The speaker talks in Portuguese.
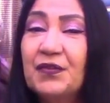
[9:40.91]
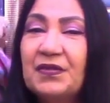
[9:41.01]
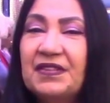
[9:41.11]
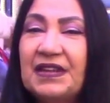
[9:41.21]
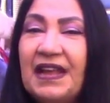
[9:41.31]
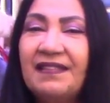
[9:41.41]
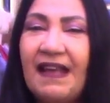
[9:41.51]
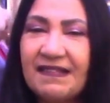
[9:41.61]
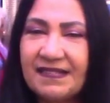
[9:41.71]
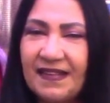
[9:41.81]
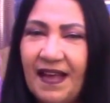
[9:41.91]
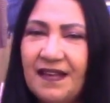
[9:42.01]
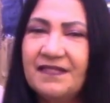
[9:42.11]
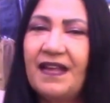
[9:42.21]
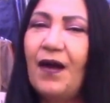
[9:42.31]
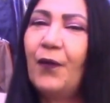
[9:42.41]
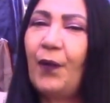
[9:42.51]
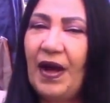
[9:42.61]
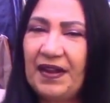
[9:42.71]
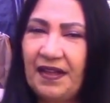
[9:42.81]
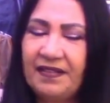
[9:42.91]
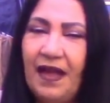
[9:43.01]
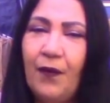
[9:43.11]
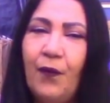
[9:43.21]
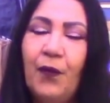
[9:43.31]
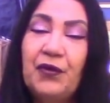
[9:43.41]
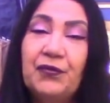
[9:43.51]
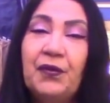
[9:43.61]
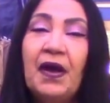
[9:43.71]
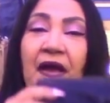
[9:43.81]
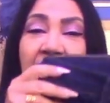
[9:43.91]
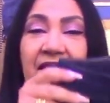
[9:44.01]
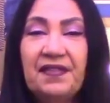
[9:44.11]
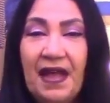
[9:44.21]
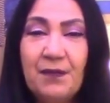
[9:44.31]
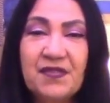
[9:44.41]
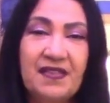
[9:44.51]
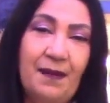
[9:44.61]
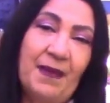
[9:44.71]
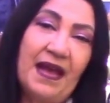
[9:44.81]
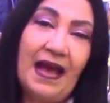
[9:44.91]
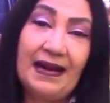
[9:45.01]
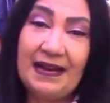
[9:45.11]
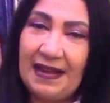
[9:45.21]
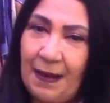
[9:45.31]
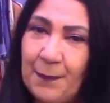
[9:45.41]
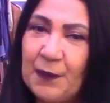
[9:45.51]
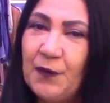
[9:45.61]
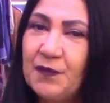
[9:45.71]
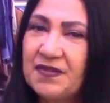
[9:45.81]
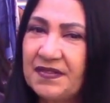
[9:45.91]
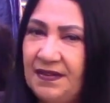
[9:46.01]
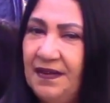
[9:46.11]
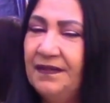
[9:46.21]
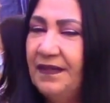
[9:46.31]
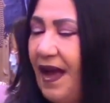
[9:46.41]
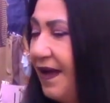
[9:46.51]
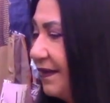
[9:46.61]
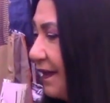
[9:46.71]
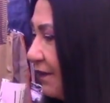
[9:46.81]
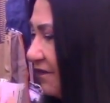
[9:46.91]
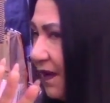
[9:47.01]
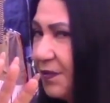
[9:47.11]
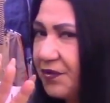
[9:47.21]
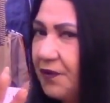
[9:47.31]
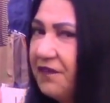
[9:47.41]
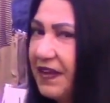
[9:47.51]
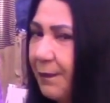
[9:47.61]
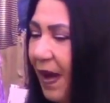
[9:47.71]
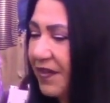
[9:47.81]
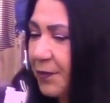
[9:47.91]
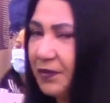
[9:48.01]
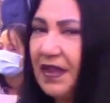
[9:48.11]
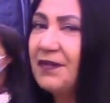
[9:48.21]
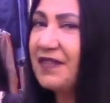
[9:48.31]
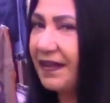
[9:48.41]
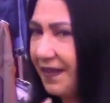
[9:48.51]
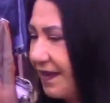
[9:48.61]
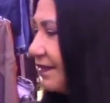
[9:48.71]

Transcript: do 36 ao 48 e temos também a linha Plus, tá? Então vamos conferir mais modelos aqui